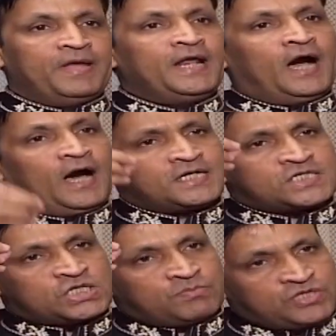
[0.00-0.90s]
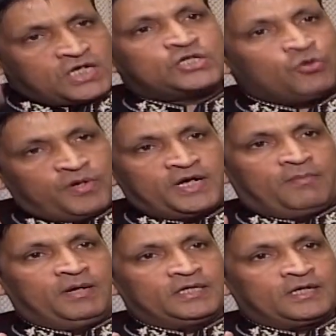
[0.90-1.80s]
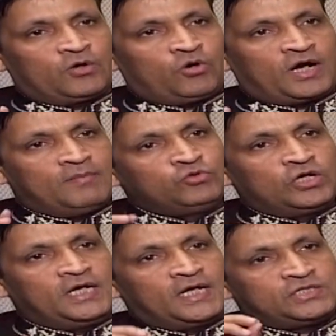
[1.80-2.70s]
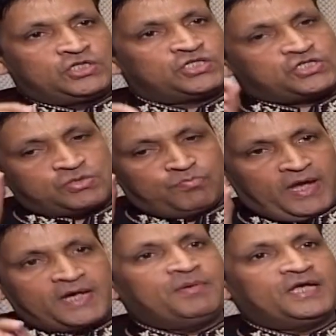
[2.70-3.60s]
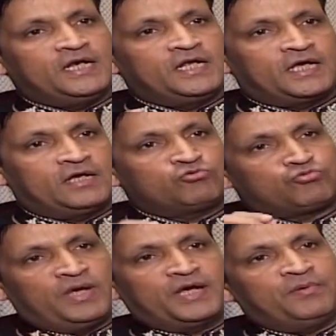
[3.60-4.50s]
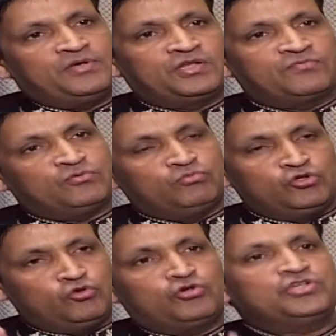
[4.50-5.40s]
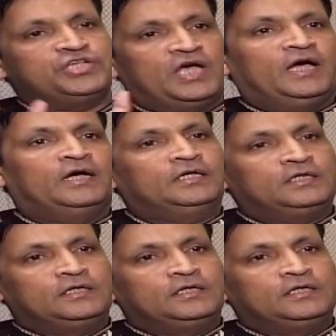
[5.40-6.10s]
मैंने हर सब्जेक्ट के ऊपर ड्रामा लिखा और अलहमदिल्ला जिस महकमे के लिखा है उस महकमे की तरफ से मुझे नोटिस आया है